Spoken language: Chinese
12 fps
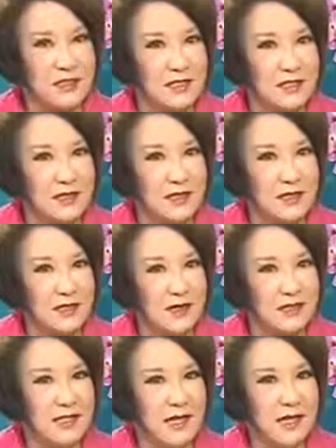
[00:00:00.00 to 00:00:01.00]
经
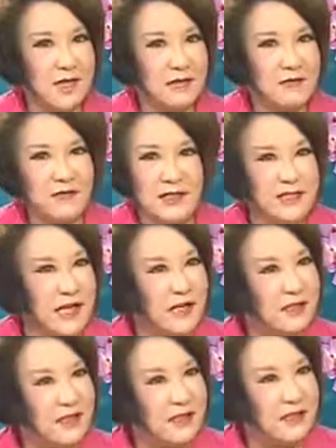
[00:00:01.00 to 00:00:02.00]
好像非
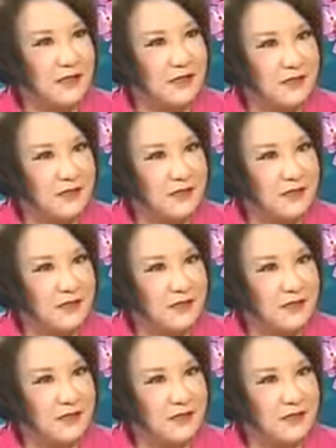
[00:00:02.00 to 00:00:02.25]
常的。